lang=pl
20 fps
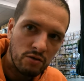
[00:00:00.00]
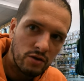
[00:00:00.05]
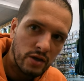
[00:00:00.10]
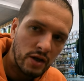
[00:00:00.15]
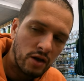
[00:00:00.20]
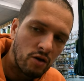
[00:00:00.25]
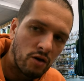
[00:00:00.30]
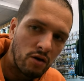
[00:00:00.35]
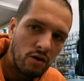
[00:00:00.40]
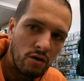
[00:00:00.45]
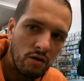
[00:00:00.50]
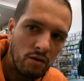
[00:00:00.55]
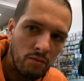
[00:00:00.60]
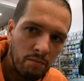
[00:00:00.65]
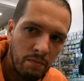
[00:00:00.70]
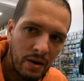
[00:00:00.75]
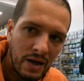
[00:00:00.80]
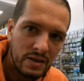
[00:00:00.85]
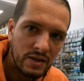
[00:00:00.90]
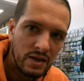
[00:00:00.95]
do tego
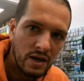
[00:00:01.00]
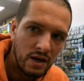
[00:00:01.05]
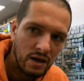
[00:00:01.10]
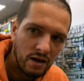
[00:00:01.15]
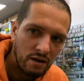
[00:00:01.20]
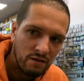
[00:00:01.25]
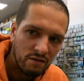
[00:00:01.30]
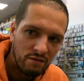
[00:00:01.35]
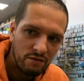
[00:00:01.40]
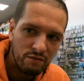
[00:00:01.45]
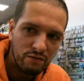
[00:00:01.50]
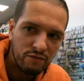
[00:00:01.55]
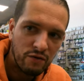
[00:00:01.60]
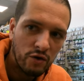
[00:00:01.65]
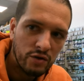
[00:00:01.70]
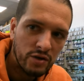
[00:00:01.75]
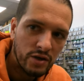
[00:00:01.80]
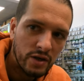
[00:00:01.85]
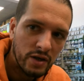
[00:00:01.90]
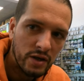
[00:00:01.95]
pasa
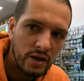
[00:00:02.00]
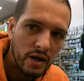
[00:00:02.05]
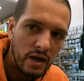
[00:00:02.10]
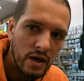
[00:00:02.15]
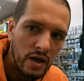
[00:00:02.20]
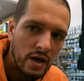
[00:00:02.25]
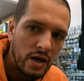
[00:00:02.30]
wody,